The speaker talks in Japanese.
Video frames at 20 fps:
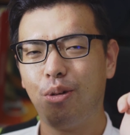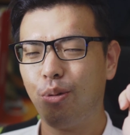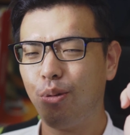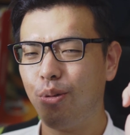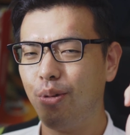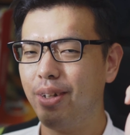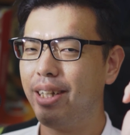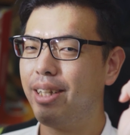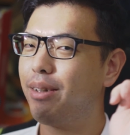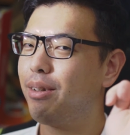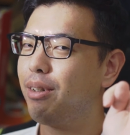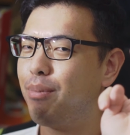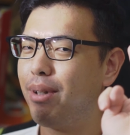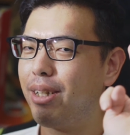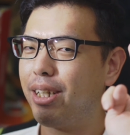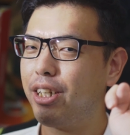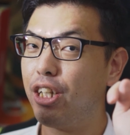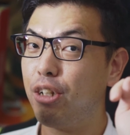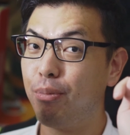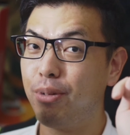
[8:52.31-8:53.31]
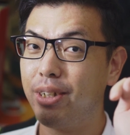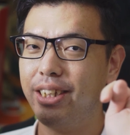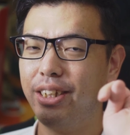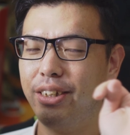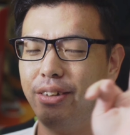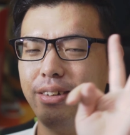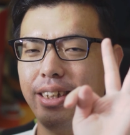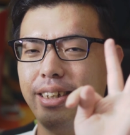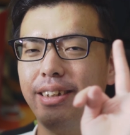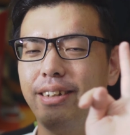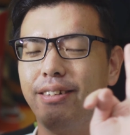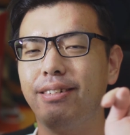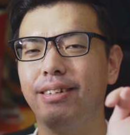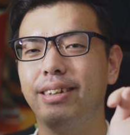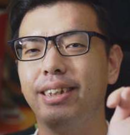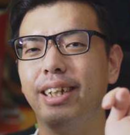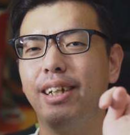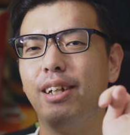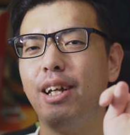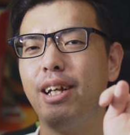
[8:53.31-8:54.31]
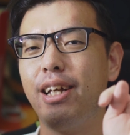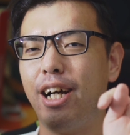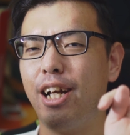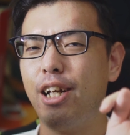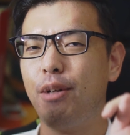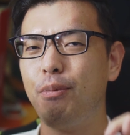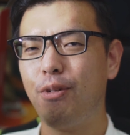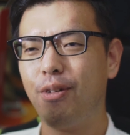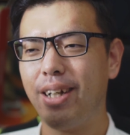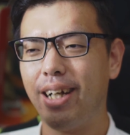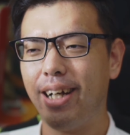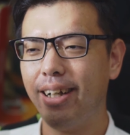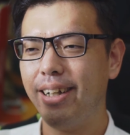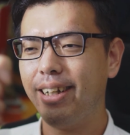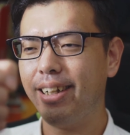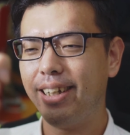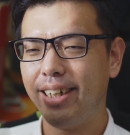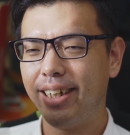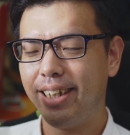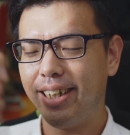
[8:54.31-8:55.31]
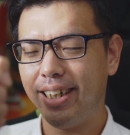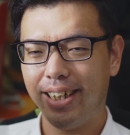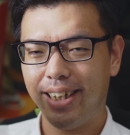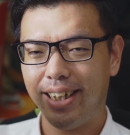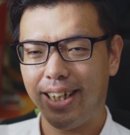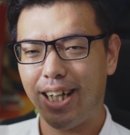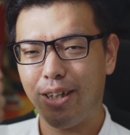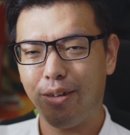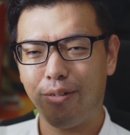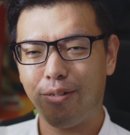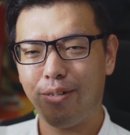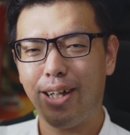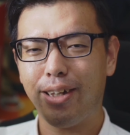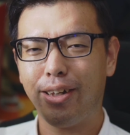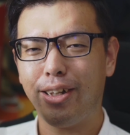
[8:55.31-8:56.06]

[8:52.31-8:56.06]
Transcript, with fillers: 2500はちょっとね、まだ気持ち揺れてるんで、あれもほら、